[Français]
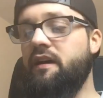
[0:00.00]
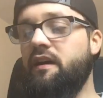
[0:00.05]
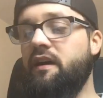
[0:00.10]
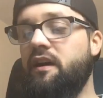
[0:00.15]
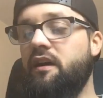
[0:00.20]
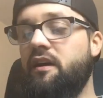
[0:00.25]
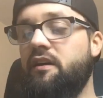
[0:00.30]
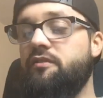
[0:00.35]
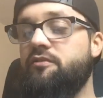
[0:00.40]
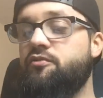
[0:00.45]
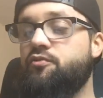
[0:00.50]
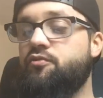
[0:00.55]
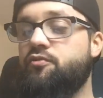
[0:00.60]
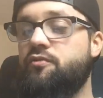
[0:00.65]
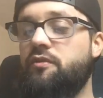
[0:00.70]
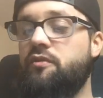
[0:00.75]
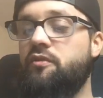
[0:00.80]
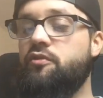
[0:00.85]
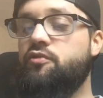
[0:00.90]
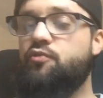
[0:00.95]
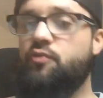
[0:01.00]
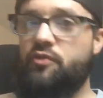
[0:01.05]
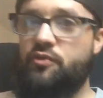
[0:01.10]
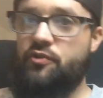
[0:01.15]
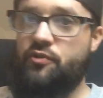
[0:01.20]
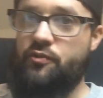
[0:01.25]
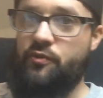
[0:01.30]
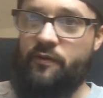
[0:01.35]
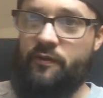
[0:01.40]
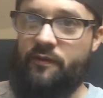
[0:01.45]
Ah, le, le
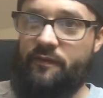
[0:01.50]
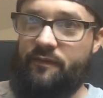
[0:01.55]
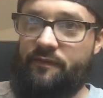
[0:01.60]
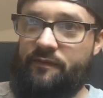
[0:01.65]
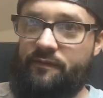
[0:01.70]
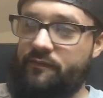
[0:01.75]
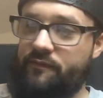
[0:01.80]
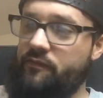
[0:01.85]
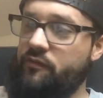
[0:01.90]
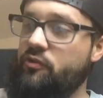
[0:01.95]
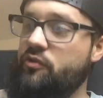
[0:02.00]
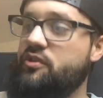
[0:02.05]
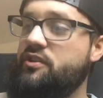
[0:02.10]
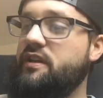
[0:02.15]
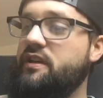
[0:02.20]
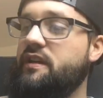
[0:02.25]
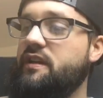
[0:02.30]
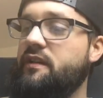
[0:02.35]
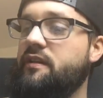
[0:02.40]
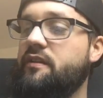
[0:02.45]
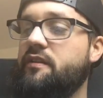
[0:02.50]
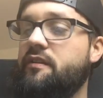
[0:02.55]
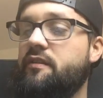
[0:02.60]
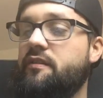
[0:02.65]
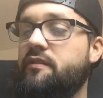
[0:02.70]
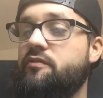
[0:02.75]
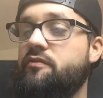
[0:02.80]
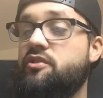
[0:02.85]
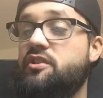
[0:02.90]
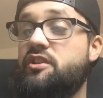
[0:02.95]
Tune de chez, euh,
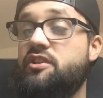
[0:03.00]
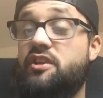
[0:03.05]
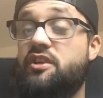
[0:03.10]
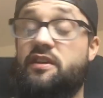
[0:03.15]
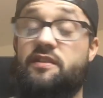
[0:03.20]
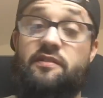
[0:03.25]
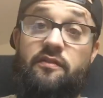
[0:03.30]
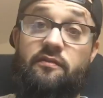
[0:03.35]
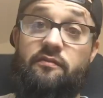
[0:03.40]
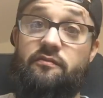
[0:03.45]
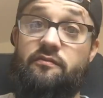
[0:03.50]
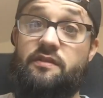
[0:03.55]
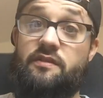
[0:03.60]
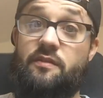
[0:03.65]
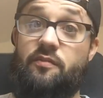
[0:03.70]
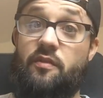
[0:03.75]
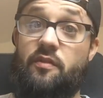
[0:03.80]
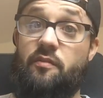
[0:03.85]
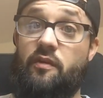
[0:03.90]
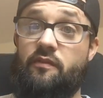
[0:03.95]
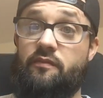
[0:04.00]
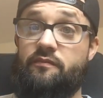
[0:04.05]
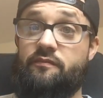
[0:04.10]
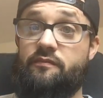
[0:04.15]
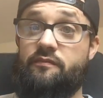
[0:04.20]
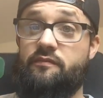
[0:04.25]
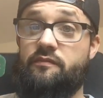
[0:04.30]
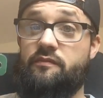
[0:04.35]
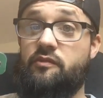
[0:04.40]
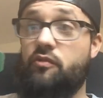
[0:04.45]
de chez Jackson, simplement.
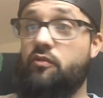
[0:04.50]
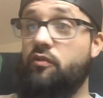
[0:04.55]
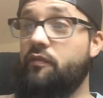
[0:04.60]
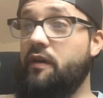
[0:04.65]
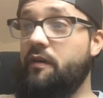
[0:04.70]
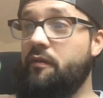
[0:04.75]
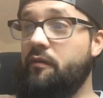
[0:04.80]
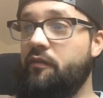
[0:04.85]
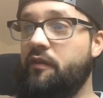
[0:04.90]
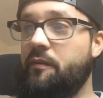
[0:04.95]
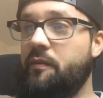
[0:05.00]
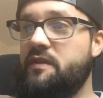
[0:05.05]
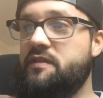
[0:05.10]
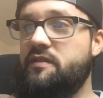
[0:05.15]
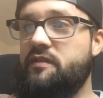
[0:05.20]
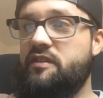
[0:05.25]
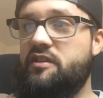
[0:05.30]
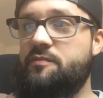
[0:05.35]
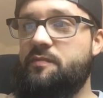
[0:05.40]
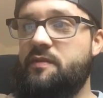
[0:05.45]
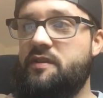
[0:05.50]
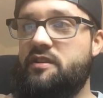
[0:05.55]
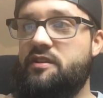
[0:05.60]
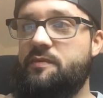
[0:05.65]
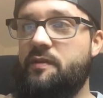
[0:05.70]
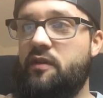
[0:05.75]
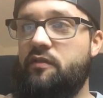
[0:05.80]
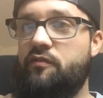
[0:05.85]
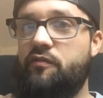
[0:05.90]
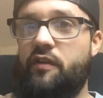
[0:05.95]
Donc on va, on va présenter,
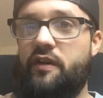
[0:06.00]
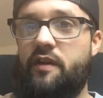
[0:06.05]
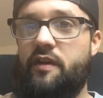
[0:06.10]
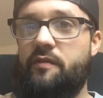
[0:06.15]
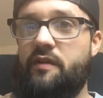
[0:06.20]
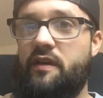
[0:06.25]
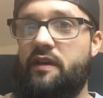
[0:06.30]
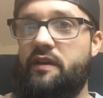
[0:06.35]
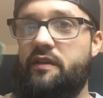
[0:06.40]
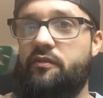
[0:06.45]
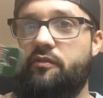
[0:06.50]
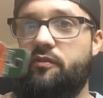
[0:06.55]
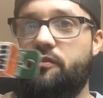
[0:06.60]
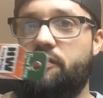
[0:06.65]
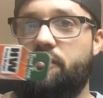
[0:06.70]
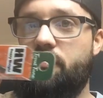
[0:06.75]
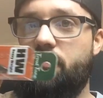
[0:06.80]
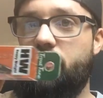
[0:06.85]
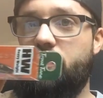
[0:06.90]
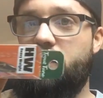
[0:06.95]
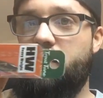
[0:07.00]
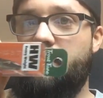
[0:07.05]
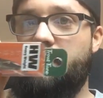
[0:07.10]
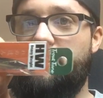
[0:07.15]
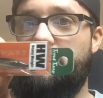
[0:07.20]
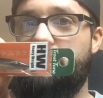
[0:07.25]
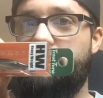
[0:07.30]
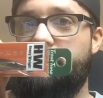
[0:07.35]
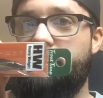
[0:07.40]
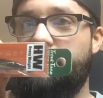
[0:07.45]
j'espère que vous voyez bien les deux.
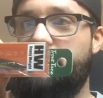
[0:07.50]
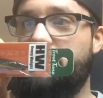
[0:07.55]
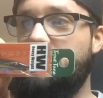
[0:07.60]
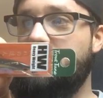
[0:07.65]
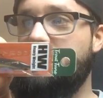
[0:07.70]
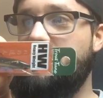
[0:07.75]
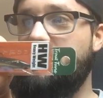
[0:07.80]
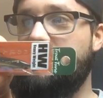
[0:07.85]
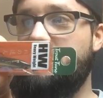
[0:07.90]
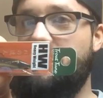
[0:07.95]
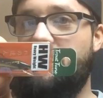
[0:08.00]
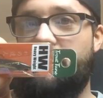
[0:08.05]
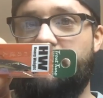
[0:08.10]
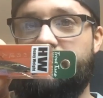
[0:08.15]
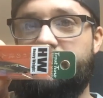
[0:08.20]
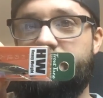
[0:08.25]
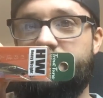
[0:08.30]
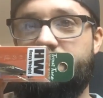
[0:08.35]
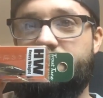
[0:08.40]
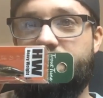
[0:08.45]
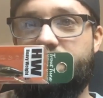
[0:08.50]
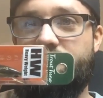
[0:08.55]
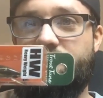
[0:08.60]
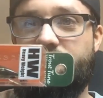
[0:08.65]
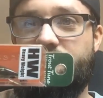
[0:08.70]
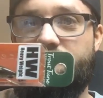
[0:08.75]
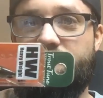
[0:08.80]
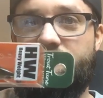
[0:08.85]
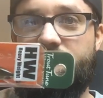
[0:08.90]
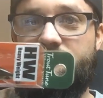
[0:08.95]
Hop, on va faire ça.
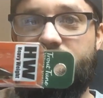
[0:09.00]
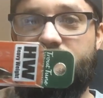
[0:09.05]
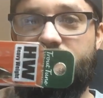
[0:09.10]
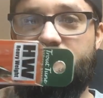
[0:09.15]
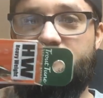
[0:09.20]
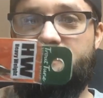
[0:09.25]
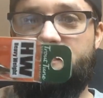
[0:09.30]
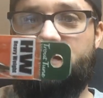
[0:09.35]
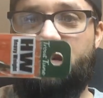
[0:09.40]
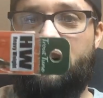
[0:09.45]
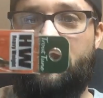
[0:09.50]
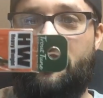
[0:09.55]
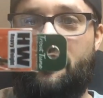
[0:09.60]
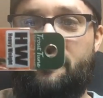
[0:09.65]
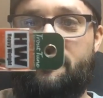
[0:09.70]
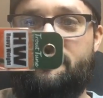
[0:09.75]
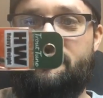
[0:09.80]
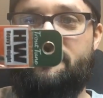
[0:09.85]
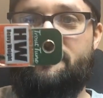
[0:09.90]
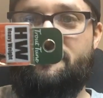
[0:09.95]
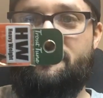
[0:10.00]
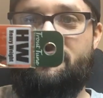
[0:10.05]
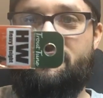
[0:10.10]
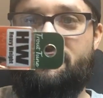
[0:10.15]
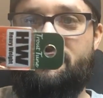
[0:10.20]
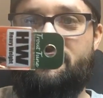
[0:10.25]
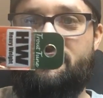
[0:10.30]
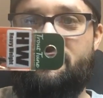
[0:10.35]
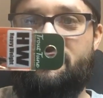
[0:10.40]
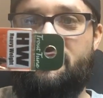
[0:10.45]
Voilà.
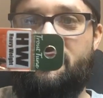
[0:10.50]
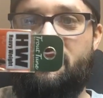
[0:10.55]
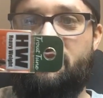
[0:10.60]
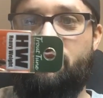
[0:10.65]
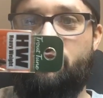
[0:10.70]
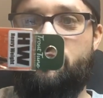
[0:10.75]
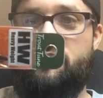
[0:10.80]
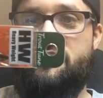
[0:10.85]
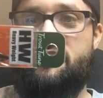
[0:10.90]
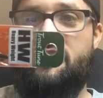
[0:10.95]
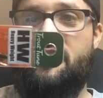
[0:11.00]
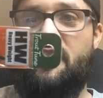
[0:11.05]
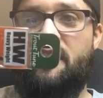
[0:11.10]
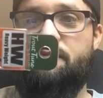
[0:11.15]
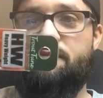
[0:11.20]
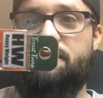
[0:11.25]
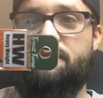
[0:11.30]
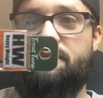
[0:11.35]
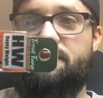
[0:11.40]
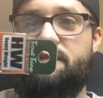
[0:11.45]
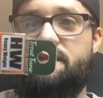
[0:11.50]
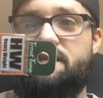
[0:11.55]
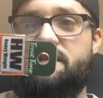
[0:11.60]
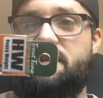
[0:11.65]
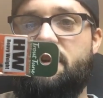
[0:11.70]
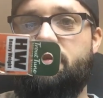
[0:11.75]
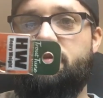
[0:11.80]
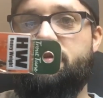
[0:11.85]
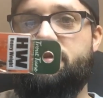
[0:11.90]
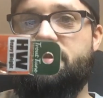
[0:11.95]
Donc 6 grammes,
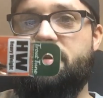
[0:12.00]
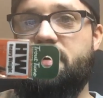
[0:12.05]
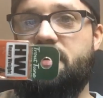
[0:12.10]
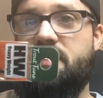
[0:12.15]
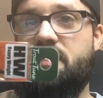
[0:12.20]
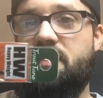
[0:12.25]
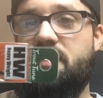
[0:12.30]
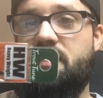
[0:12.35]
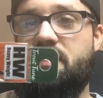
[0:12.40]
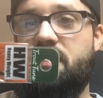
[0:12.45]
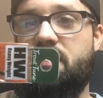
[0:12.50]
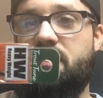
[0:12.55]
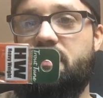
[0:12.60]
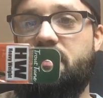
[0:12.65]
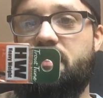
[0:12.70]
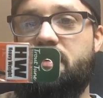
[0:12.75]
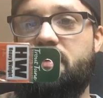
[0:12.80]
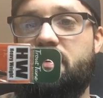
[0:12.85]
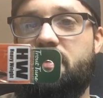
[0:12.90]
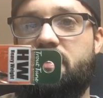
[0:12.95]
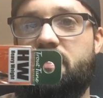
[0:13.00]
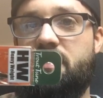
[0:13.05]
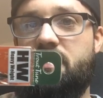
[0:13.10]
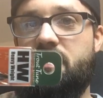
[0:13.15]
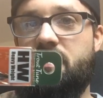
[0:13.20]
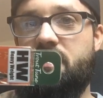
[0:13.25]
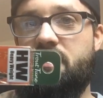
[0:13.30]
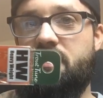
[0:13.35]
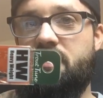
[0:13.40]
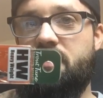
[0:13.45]
55
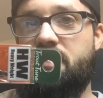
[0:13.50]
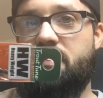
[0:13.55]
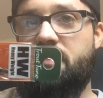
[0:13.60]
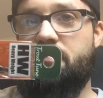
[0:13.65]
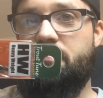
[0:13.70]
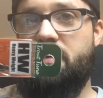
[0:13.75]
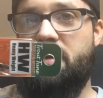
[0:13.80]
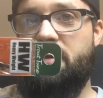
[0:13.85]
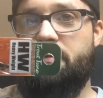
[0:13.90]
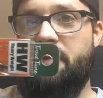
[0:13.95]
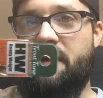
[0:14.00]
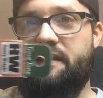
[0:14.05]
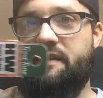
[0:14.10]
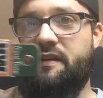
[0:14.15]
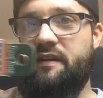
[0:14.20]
mm.